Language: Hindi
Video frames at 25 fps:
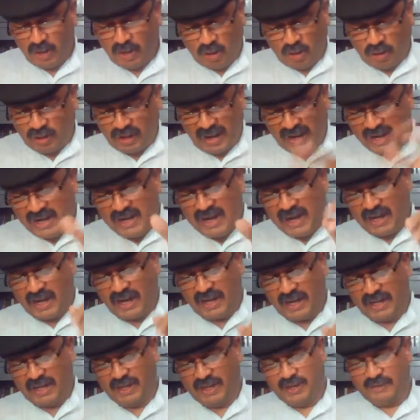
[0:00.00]
और कहीं ना
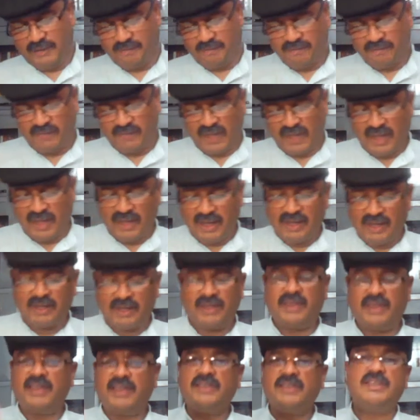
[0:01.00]
कहीं
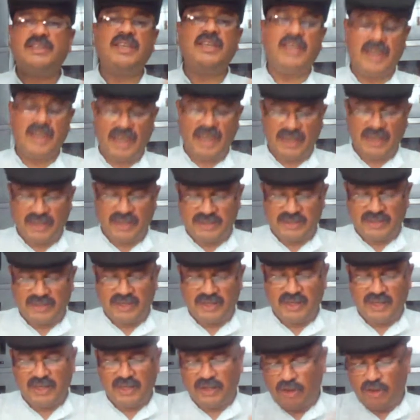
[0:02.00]
किसी ना किसी
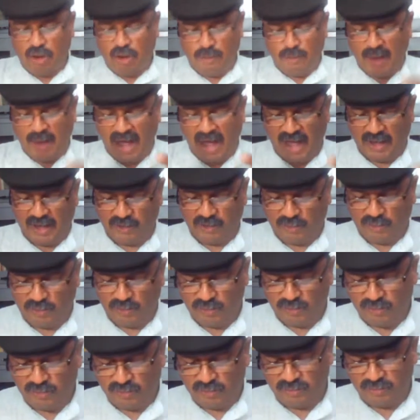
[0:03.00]
नौबहार को
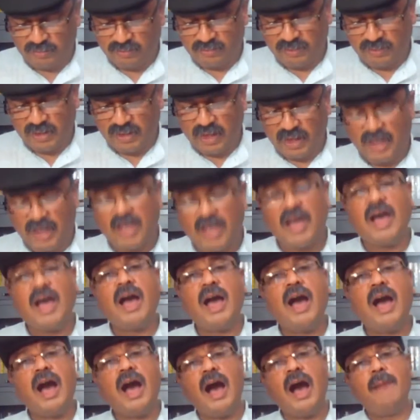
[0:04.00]

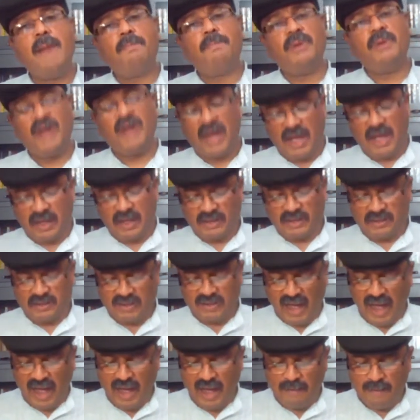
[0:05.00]
अपना
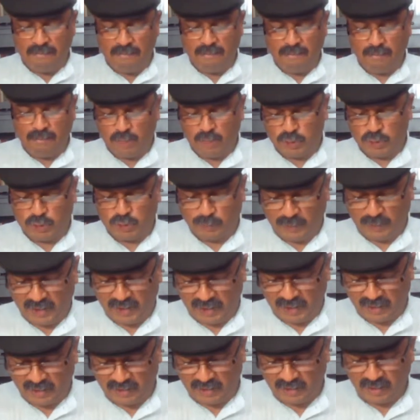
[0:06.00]
दाम मुझ
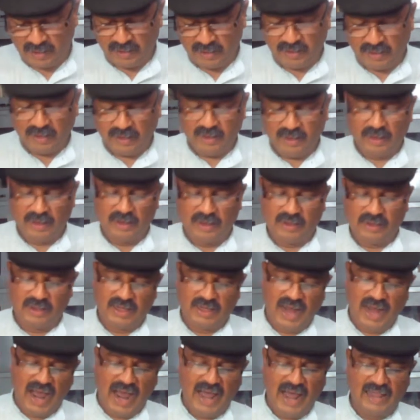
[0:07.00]
पर
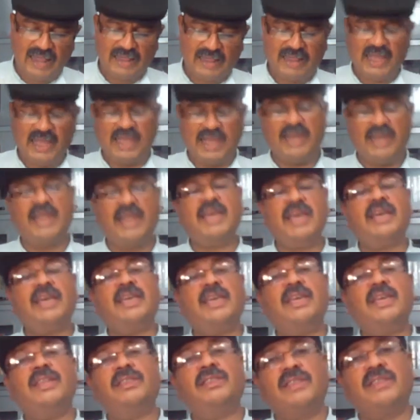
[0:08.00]
डाल देने
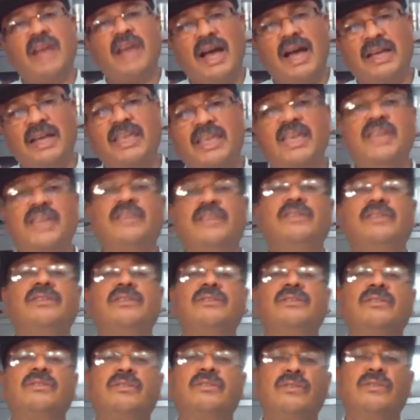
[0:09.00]
की ताकीद
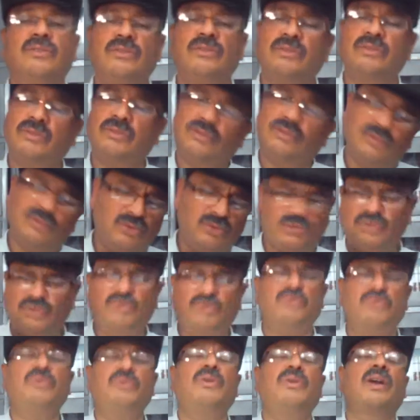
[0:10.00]

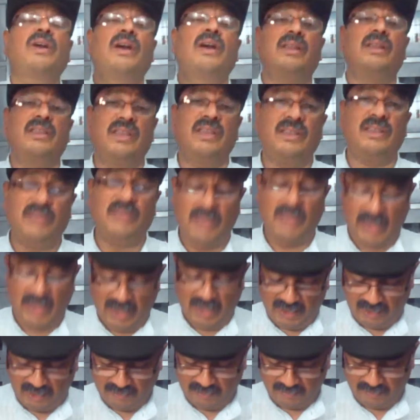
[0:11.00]
जरूर कर देती
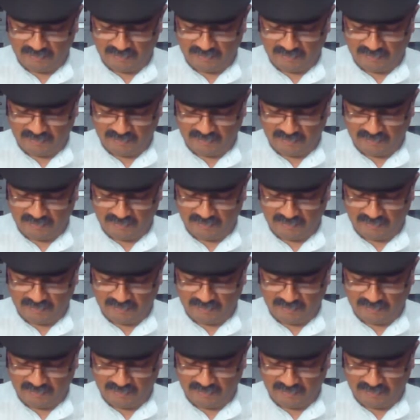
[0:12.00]
है